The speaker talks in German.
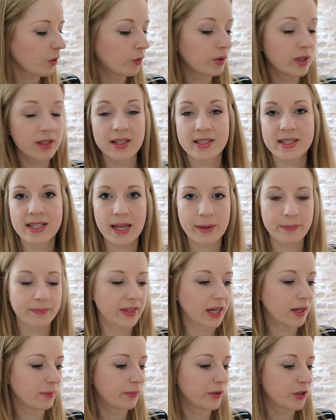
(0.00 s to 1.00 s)
Oder das eben
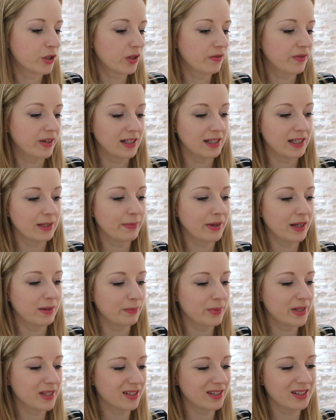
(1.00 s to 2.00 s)
dann mische, weil ich meine,
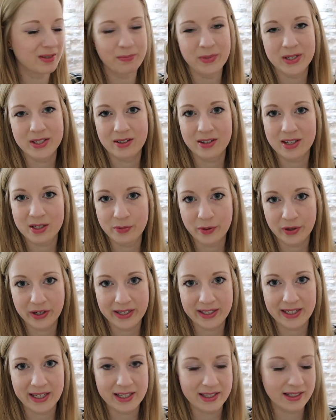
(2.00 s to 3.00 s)
bis er, bis er das
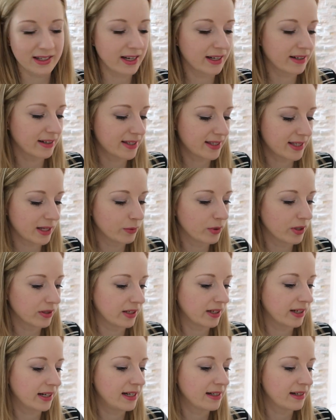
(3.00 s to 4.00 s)
wirklich lesen kann, das
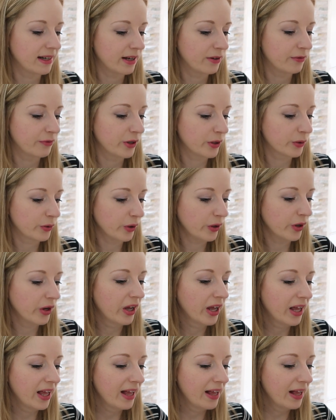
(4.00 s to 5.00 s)
dauert dann halt einfach noch.
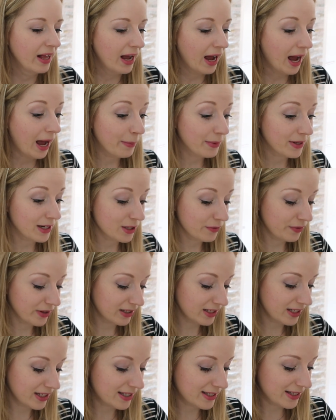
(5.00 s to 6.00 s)
Aber das
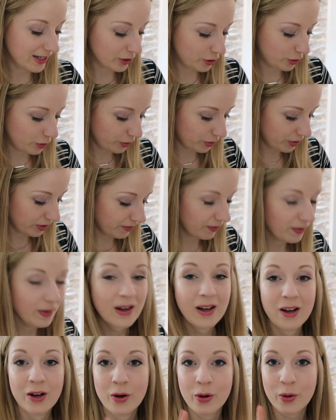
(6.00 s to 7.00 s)
fand ich sehr schön
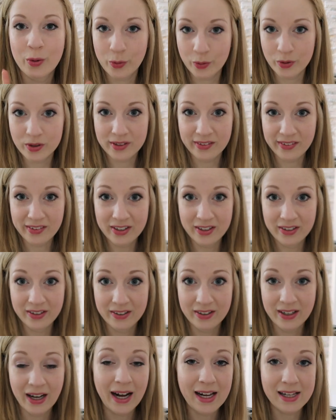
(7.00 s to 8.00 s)
und
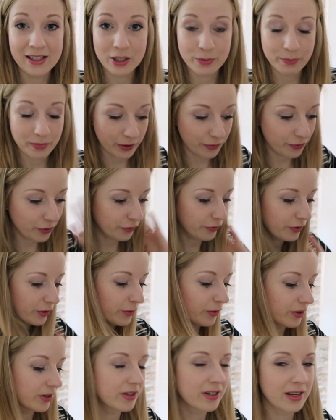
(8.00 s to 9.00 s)
haltet mich für
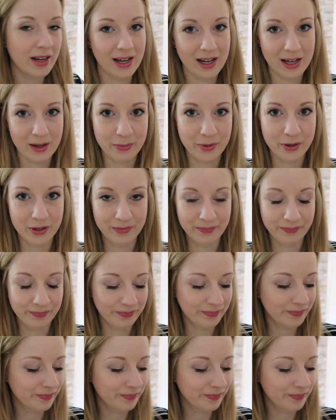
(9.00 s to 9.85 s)
verrückt, aber